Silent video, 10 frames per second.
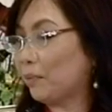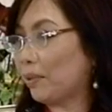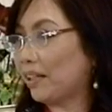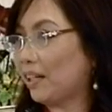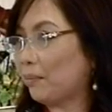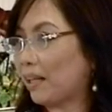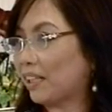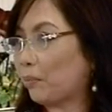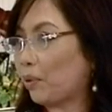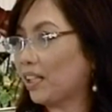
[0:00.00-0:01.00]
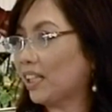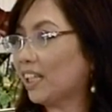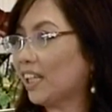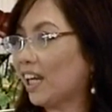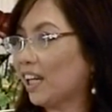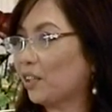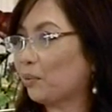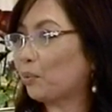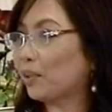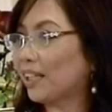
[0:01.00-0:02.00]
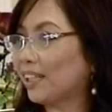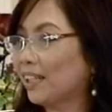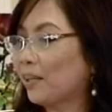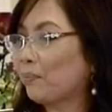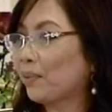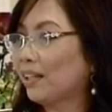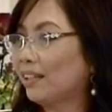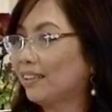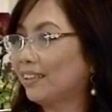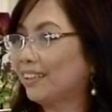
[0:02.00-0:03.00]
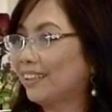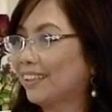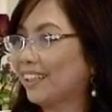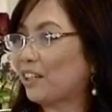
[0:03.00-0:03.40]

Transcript: kepada partai Partainya. politiknya gitu. Hmm. Mungkin Eh, ke